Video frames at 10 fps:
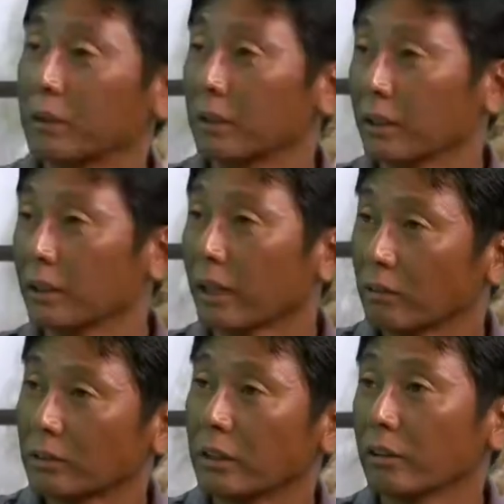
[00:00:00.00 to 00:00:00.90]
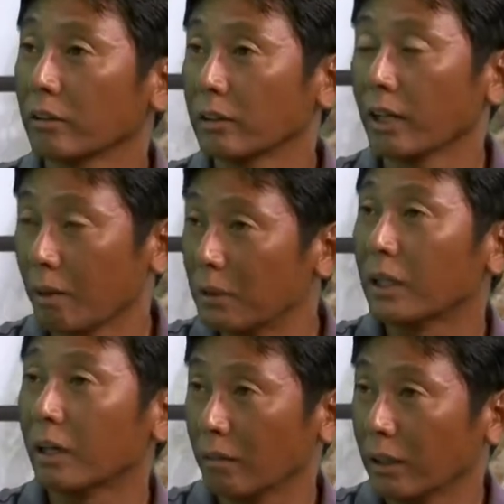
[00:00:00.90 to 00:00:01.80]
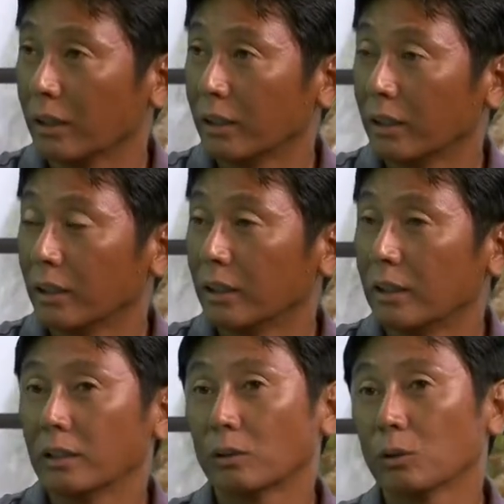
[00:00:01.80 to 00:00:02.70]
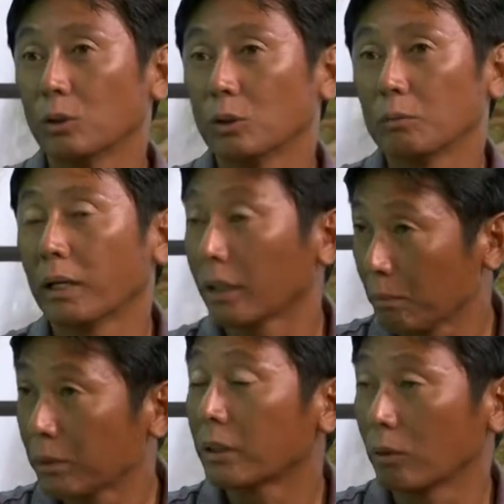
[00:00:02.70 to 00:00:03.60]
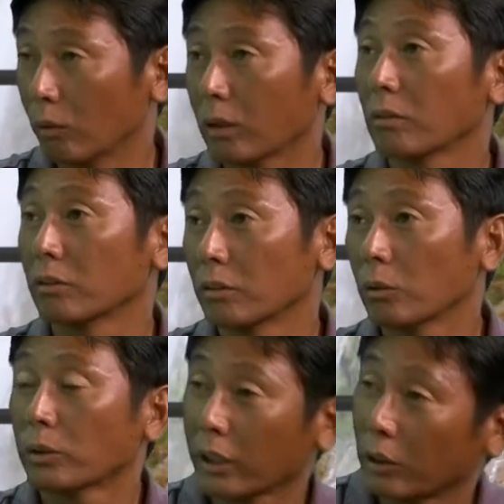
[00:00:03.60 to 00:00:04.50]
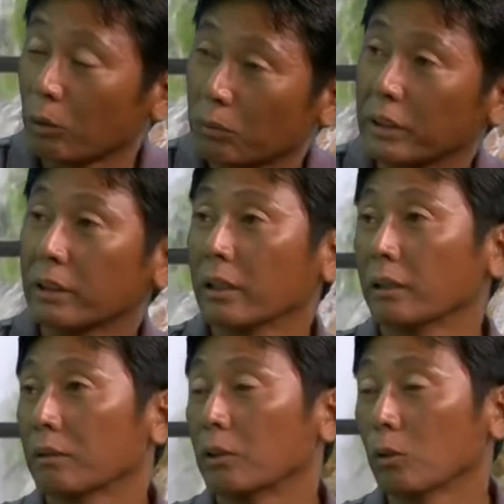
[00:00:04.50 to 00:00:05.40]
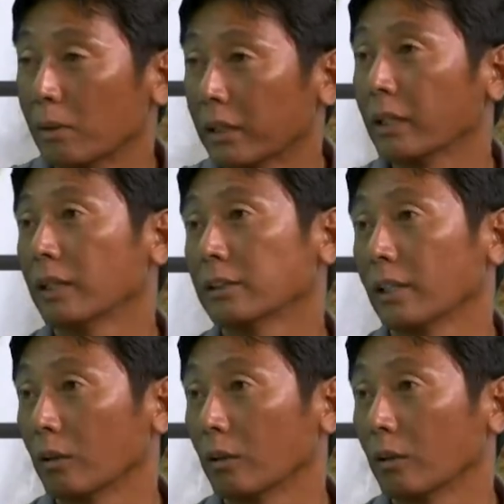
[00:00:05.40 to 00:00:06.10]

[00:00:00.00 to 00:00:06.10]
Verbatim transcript: 行ったりカウンセリング行ったり、はい、アメリカははいそういう場がやっぱり結構あるんですねお酒飲みに来て気を紛らわたり